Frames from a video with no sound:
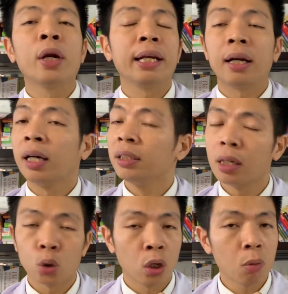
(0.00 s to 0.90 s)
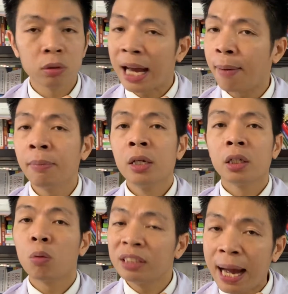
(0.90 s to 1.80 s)
nên là gần như là tôi không dám
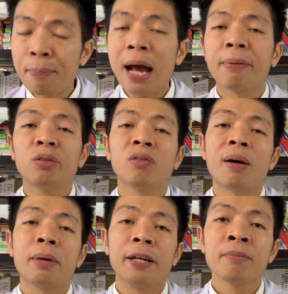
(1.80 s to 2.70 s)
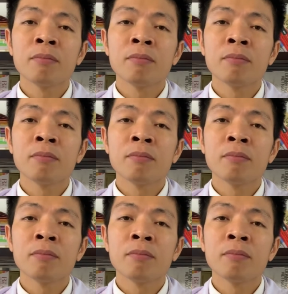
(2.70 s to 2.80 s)
không dám làm cái phương pháp đấy,